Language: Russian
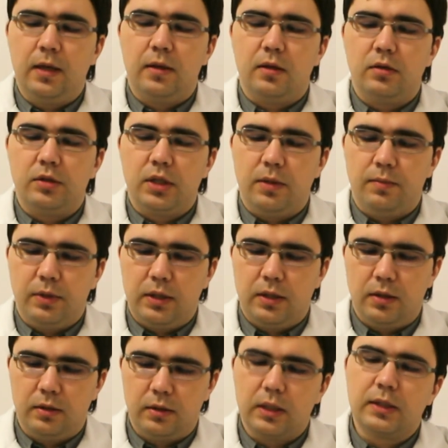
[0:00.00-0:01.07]
Должна быть
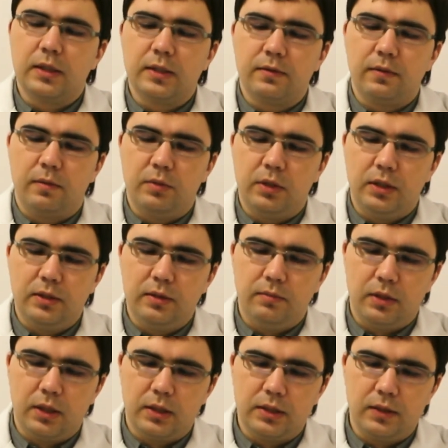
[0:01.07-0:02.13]
так называемая
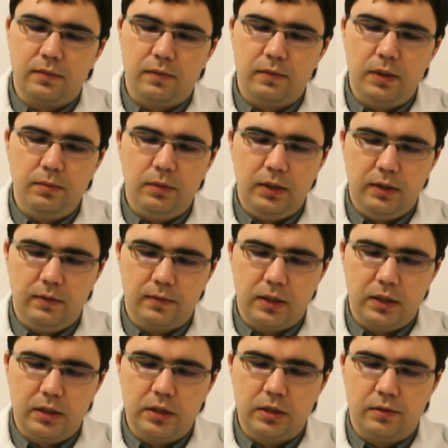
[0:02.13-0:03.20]
диссеминация во времени и в
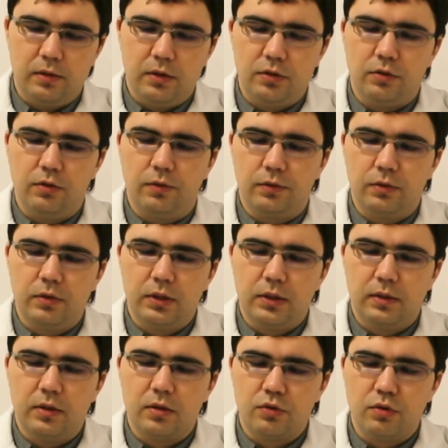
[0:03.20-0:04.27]
количестве очагов. То
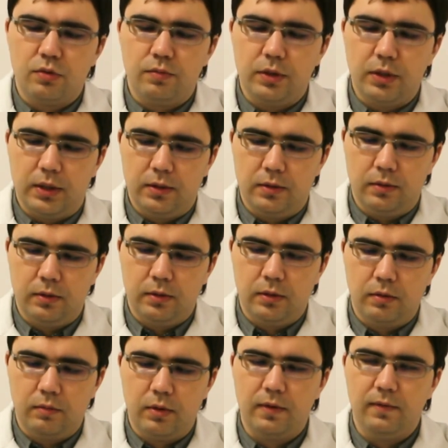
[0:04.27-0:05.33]
есть должно быть
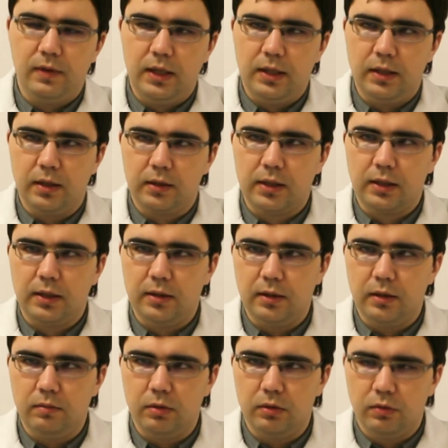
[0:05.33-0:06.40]
появления
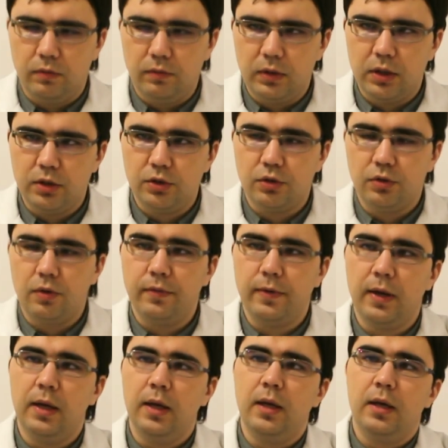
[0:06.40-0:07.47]
каких-либо новых очагов.
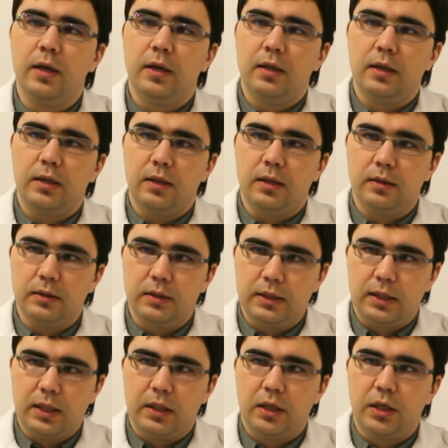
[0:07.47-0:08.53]
А,
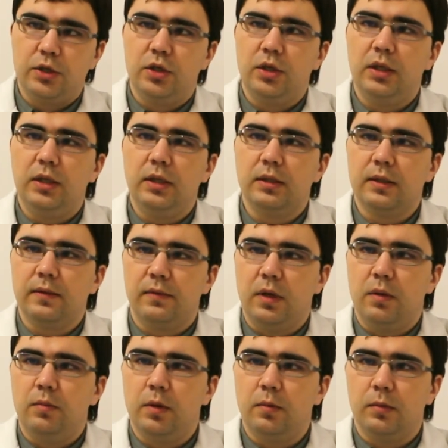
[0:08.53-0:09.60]
старые очаги со
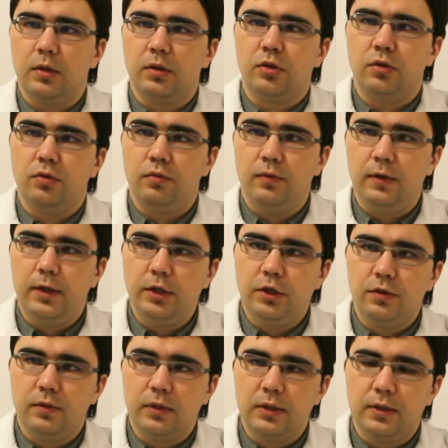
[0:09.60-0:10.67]
временем должны
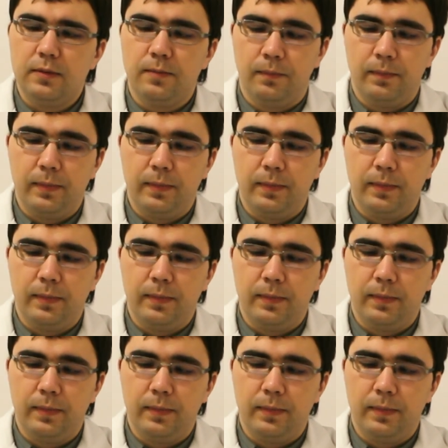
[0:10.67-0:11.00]
увеличиваться.